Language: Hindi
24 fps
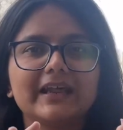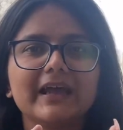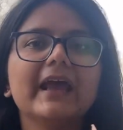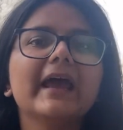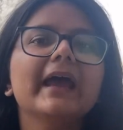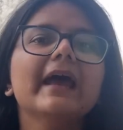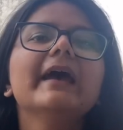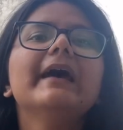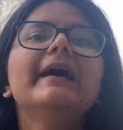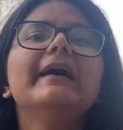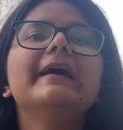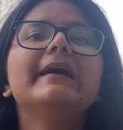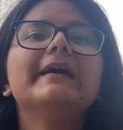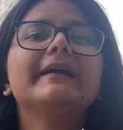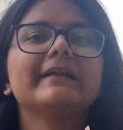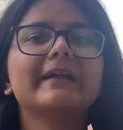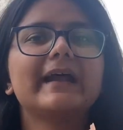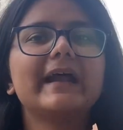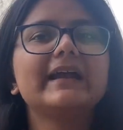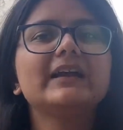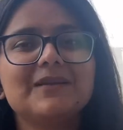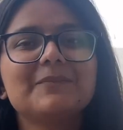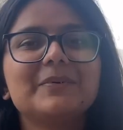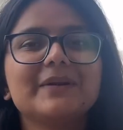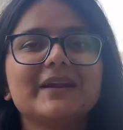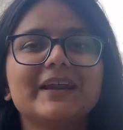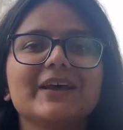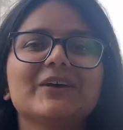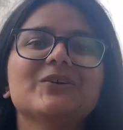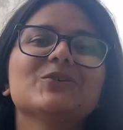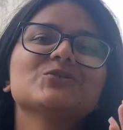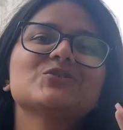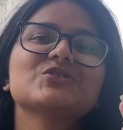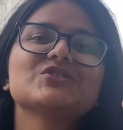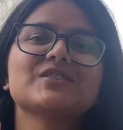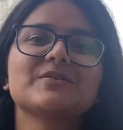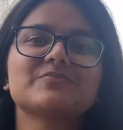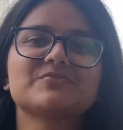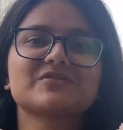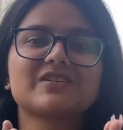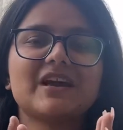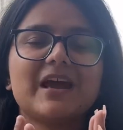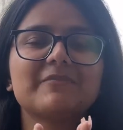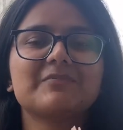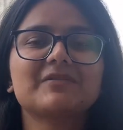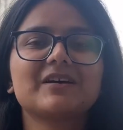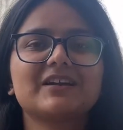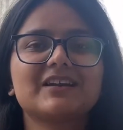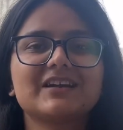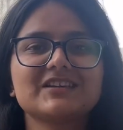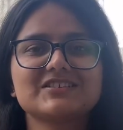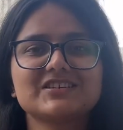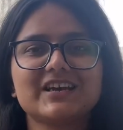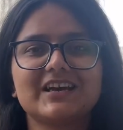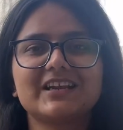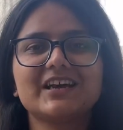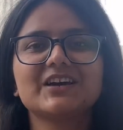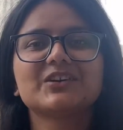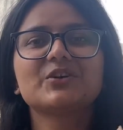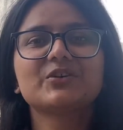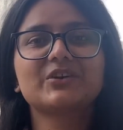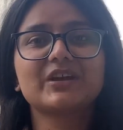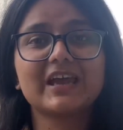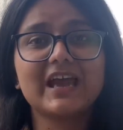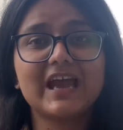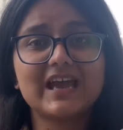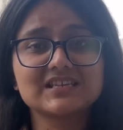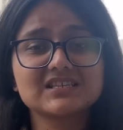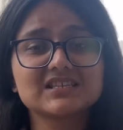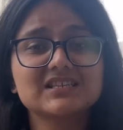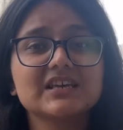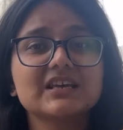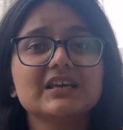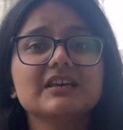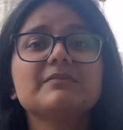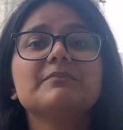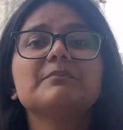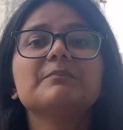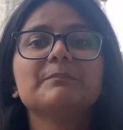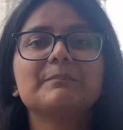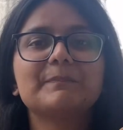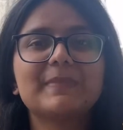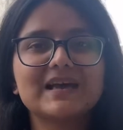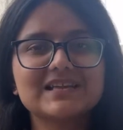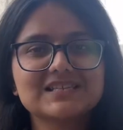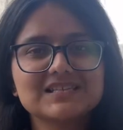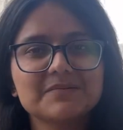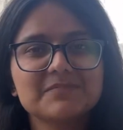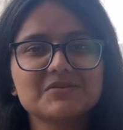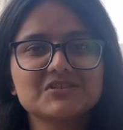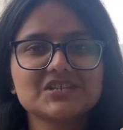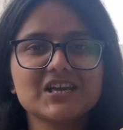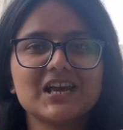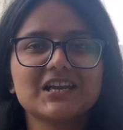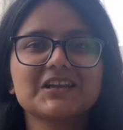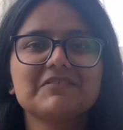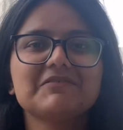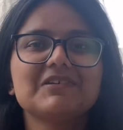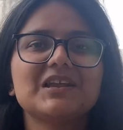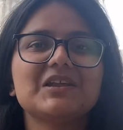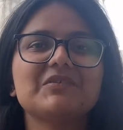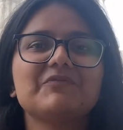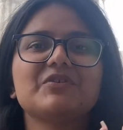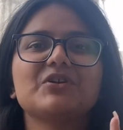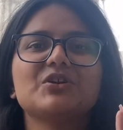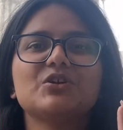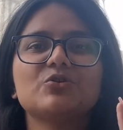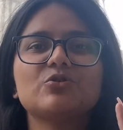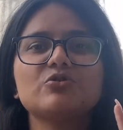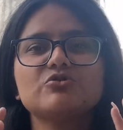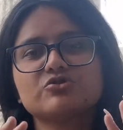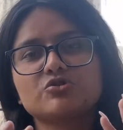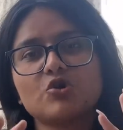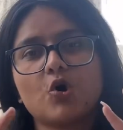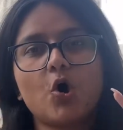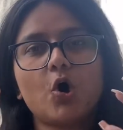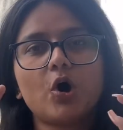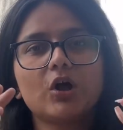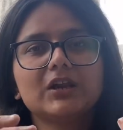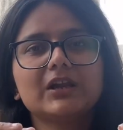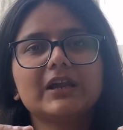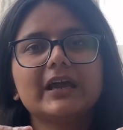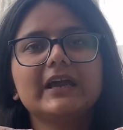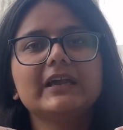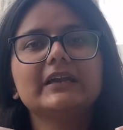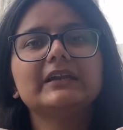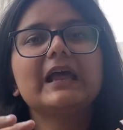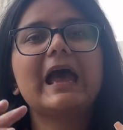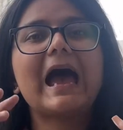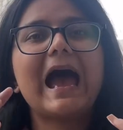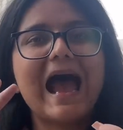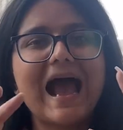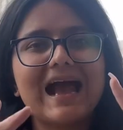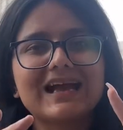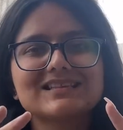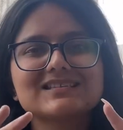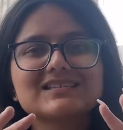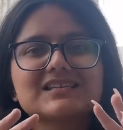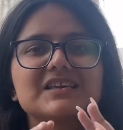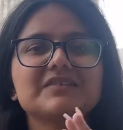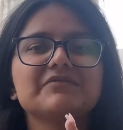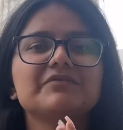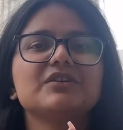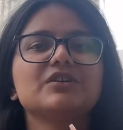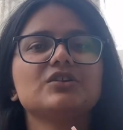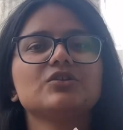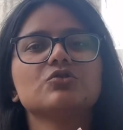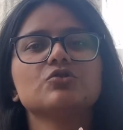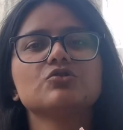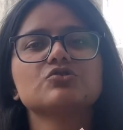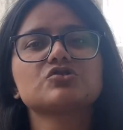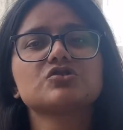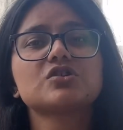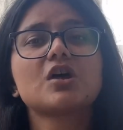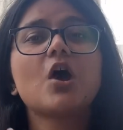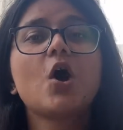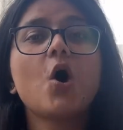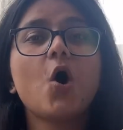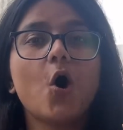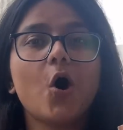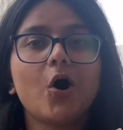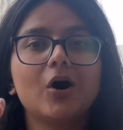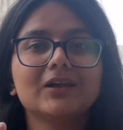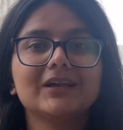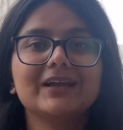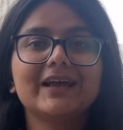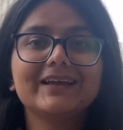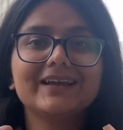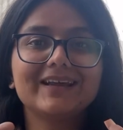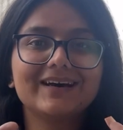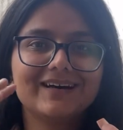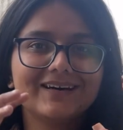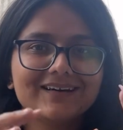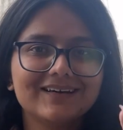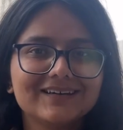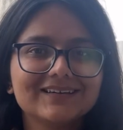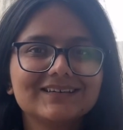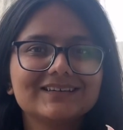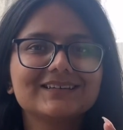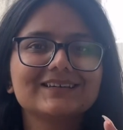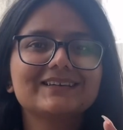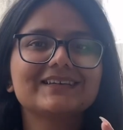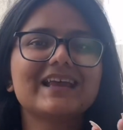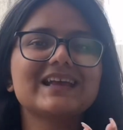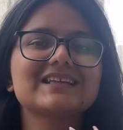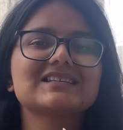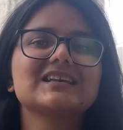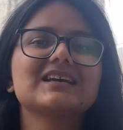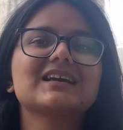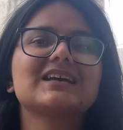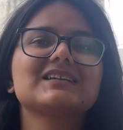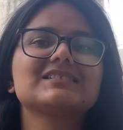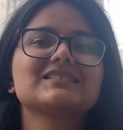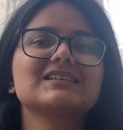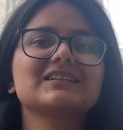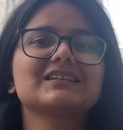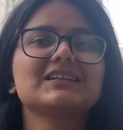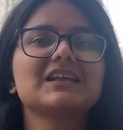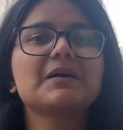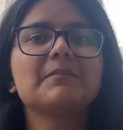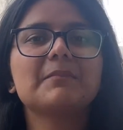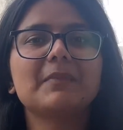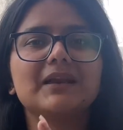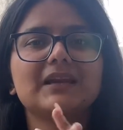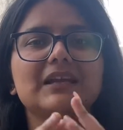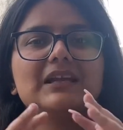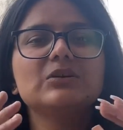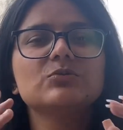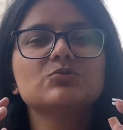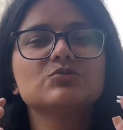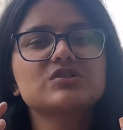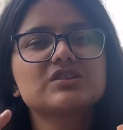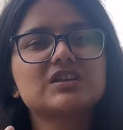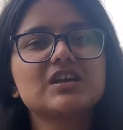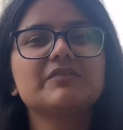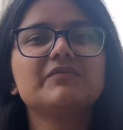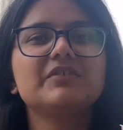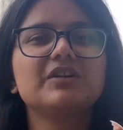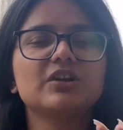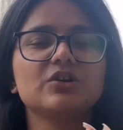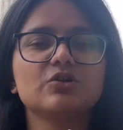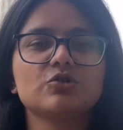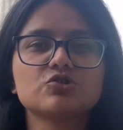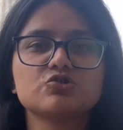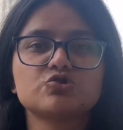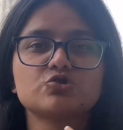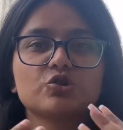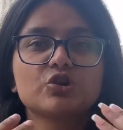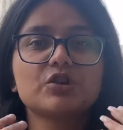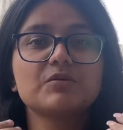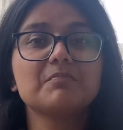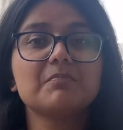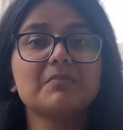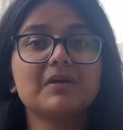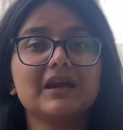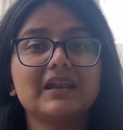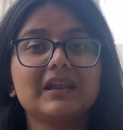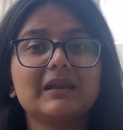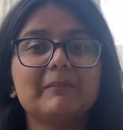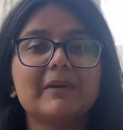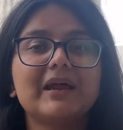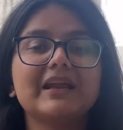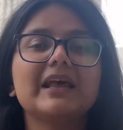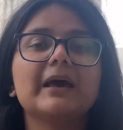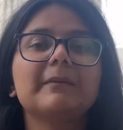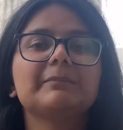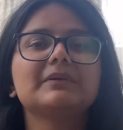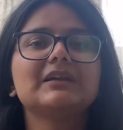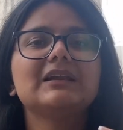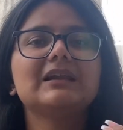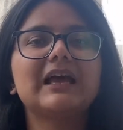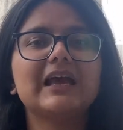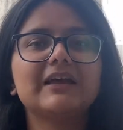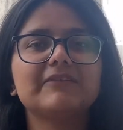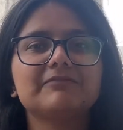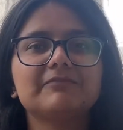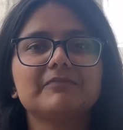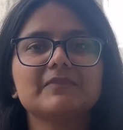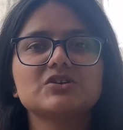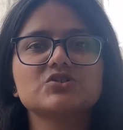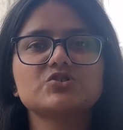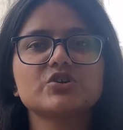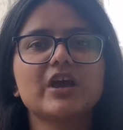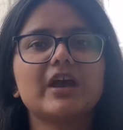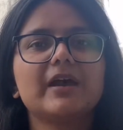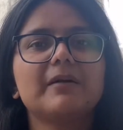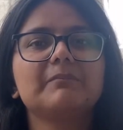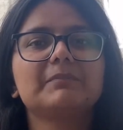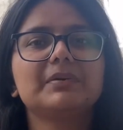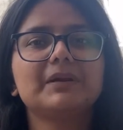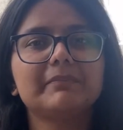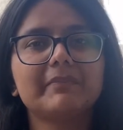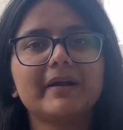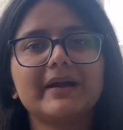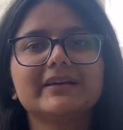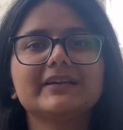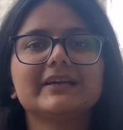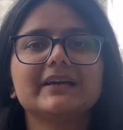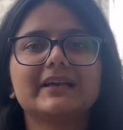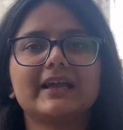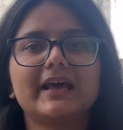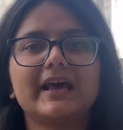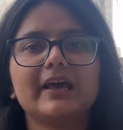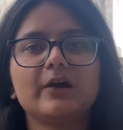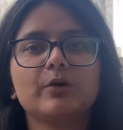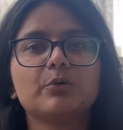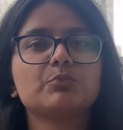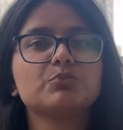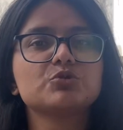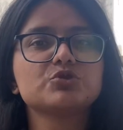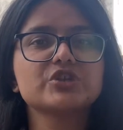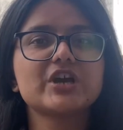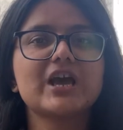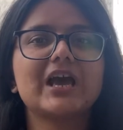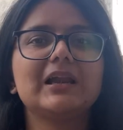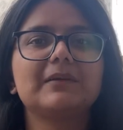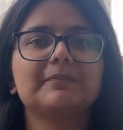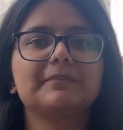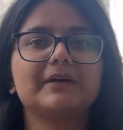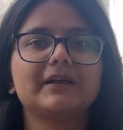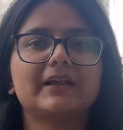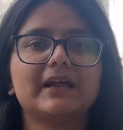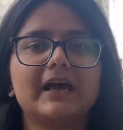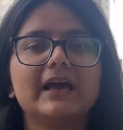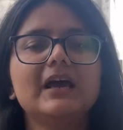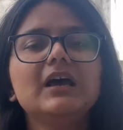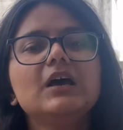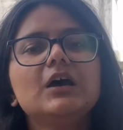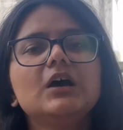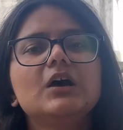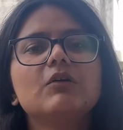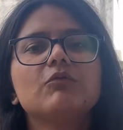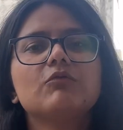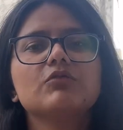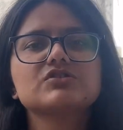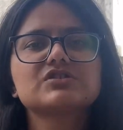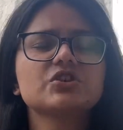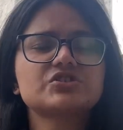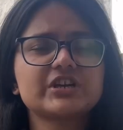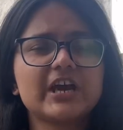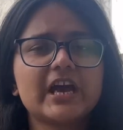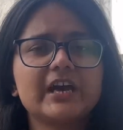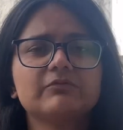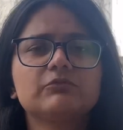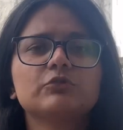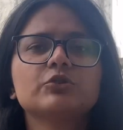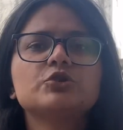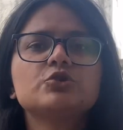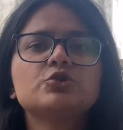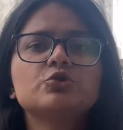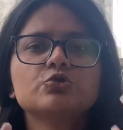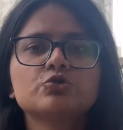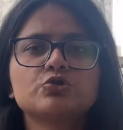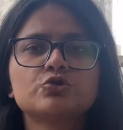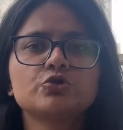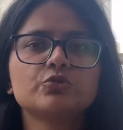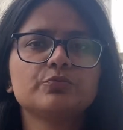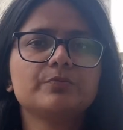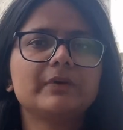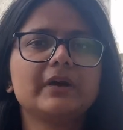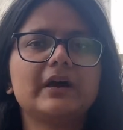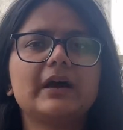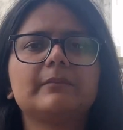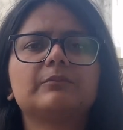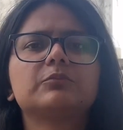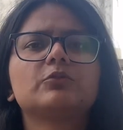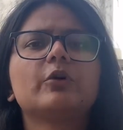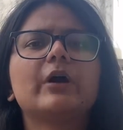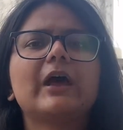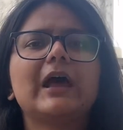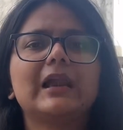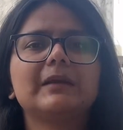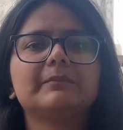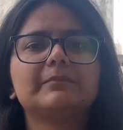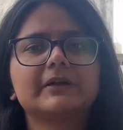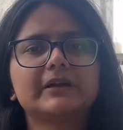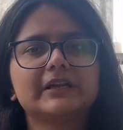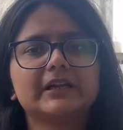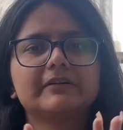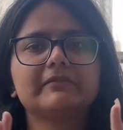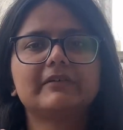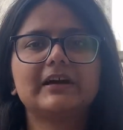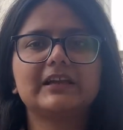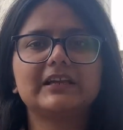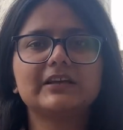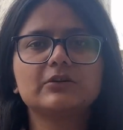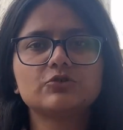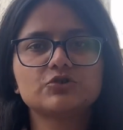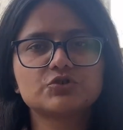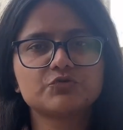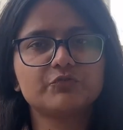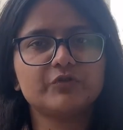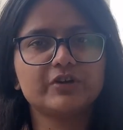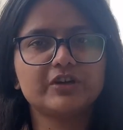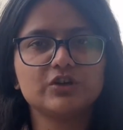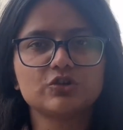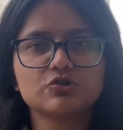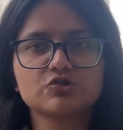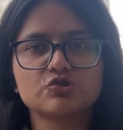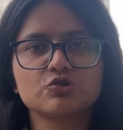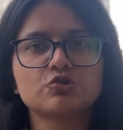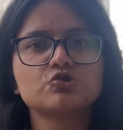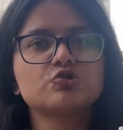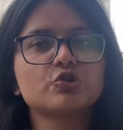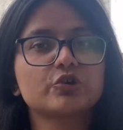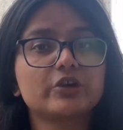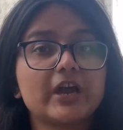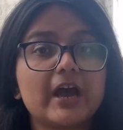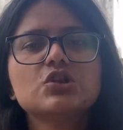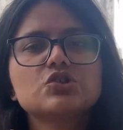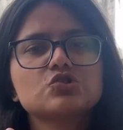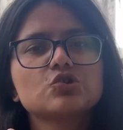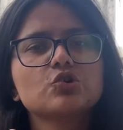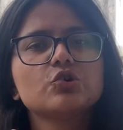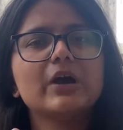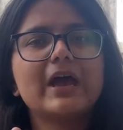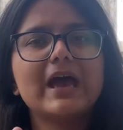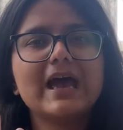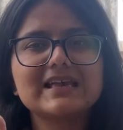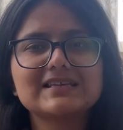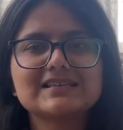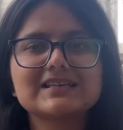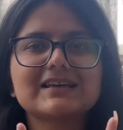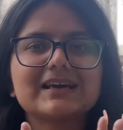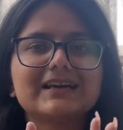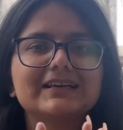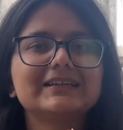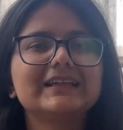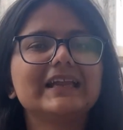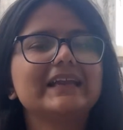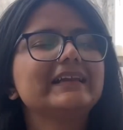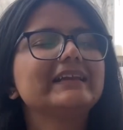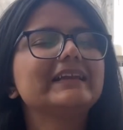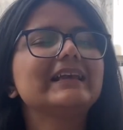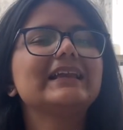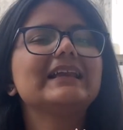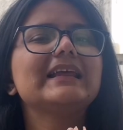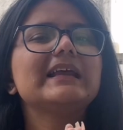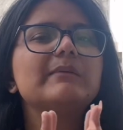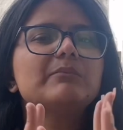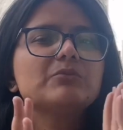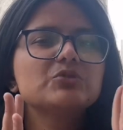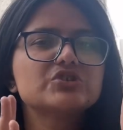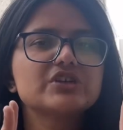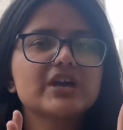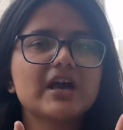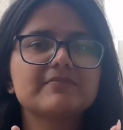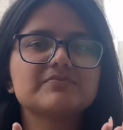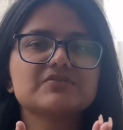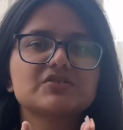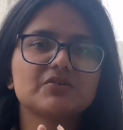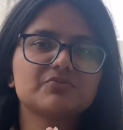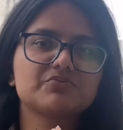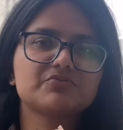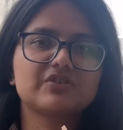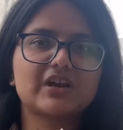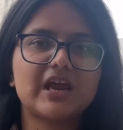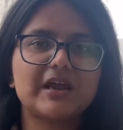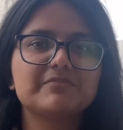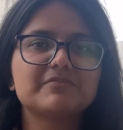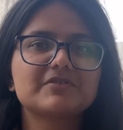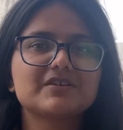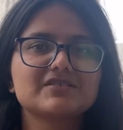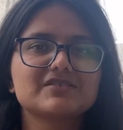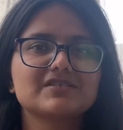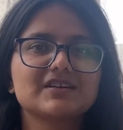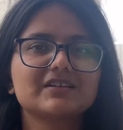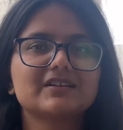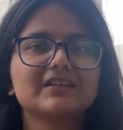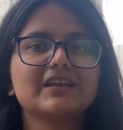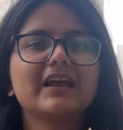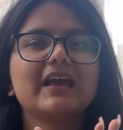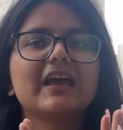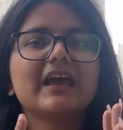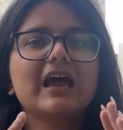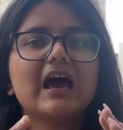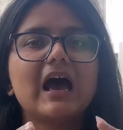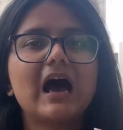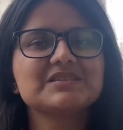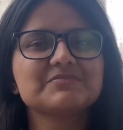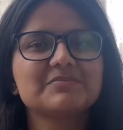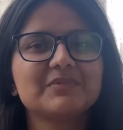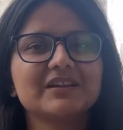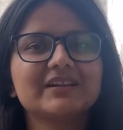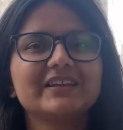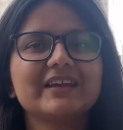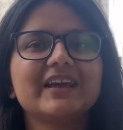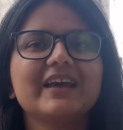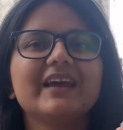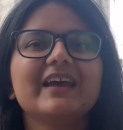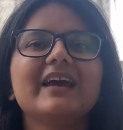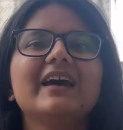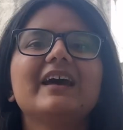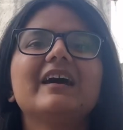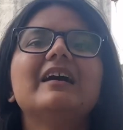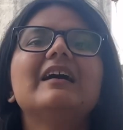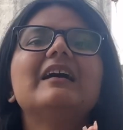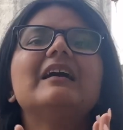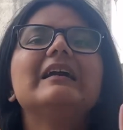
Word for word: रहे हैं चैनल पे नए हो तो सब्सक्राइब करके जाना क्योंकि ऐसे पैसे बचाने वाली वीडियोज ऑनलाइन हैक्स की वीडियोज ऑनलाइन अर्न कैसे कर सकते हैं मनी उसकी वीडियोज जो की मैंने मैंने अपनी लाइफ में जो है इम्प्लीमेंट कराया और मुझे हेल्प कराया और चाहे वो यूट्यूब में आपको हेल्प करने वाली कुछ वीडियोज हो जो कि सो so, ऐसे कंटेंट के लिए मुझे आप सब्सक्राइब कर सकते हैं मिलते हैं